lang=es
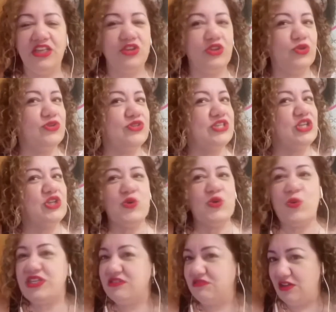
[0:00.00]
entonces
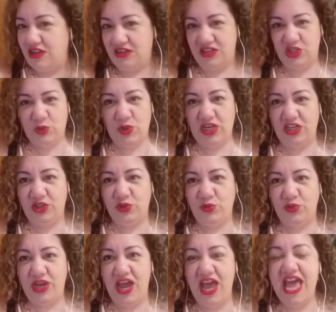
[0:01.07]
no están a tu
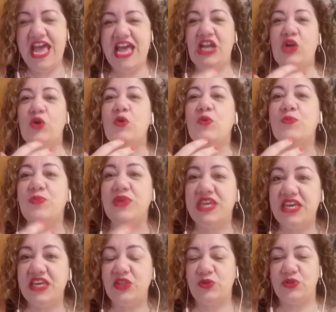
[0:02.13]
altura los
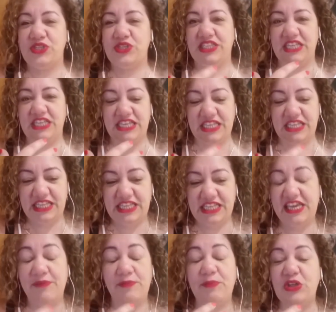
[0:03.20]
miedos que te
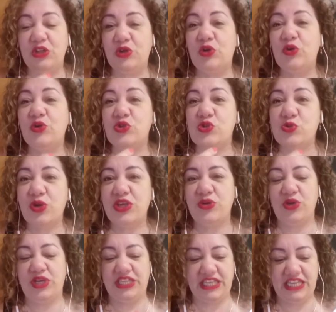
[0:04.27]
eh, perdón, los
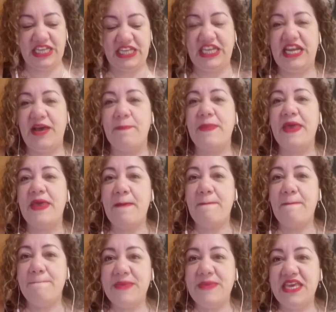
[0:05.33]
sueños que te generan
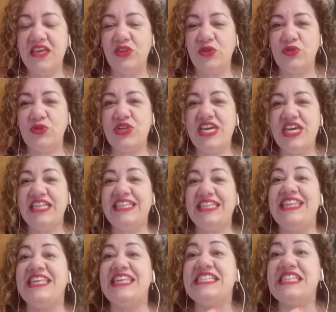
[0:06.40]
miedos,
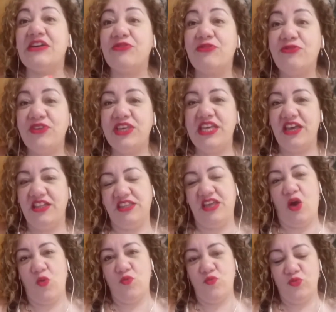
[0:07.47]
te desafían
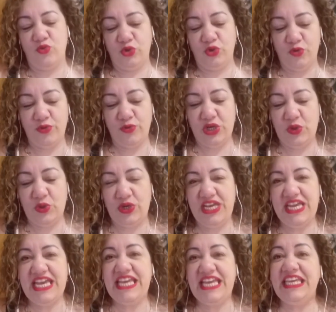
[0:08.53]
a un mundo mejor.
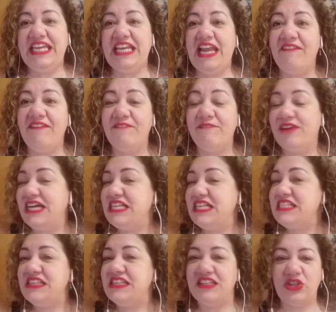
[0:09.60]
Y la
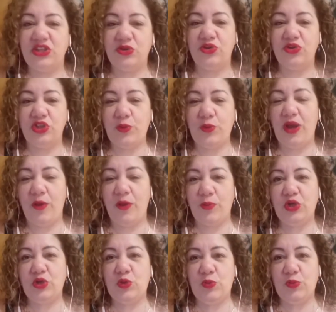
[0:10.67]
base de todo esto para
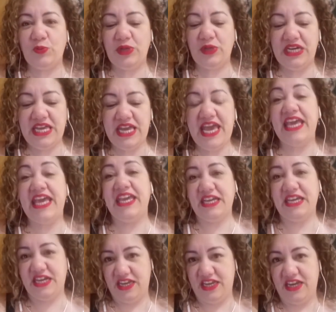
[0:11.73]
poder cumplir es
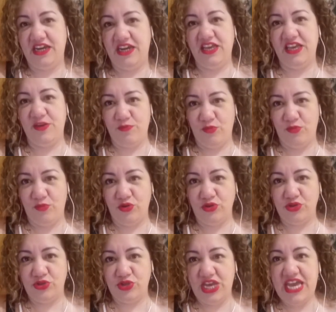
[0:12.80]
creer en
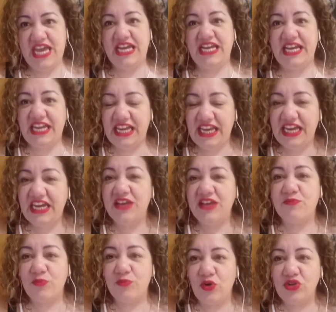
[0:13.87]
vos. Me quedo creer
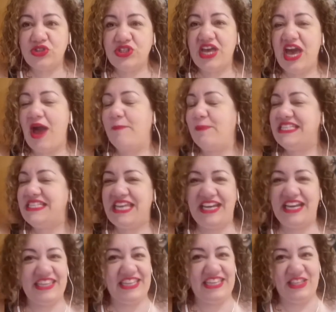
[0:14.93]
en vos a
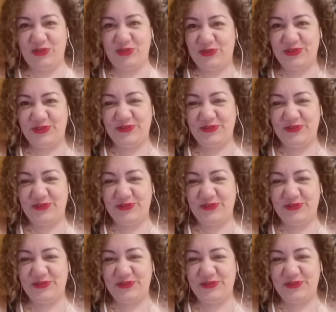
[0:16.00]
pesar de todo.